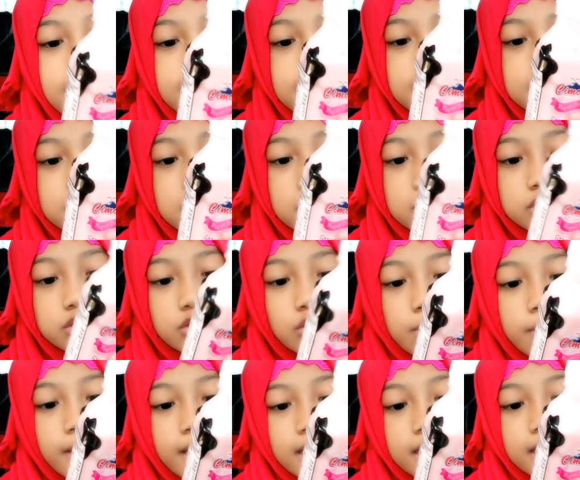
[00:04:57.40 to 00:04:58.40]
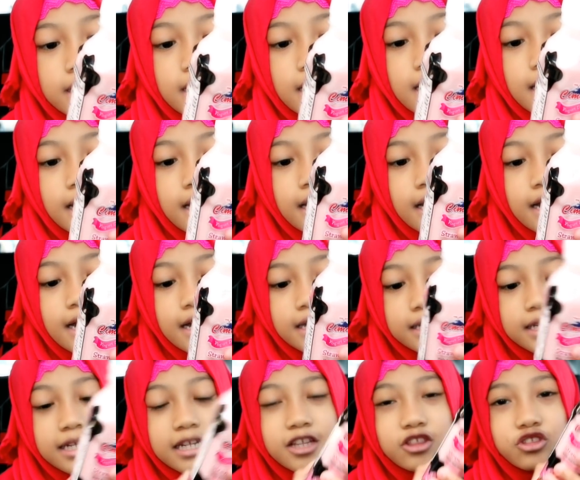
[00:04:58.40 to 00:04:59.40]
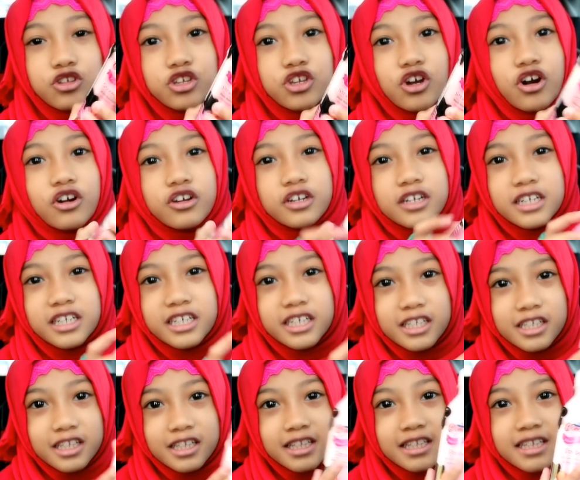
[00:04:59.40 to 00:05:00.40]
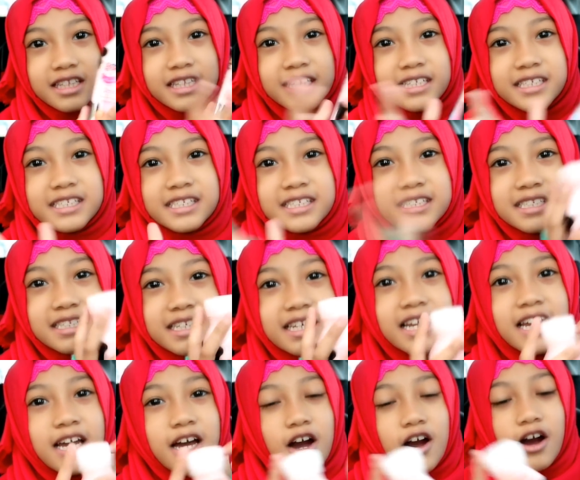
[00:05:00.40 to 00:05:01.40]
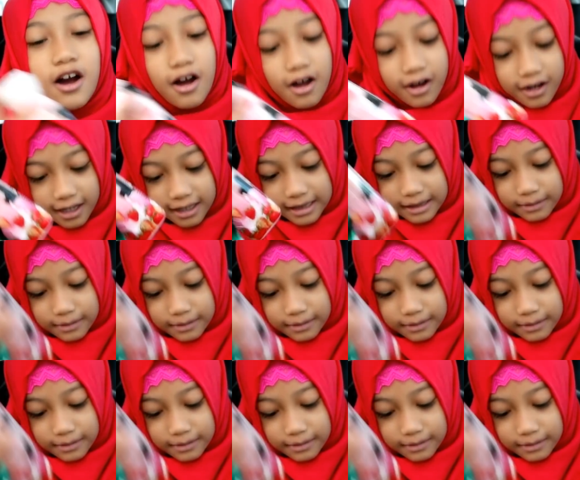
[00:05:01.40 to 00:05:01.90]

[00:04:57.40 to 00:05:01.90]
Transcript: yang rasa strawberry ya dan ini tuh yogurt oke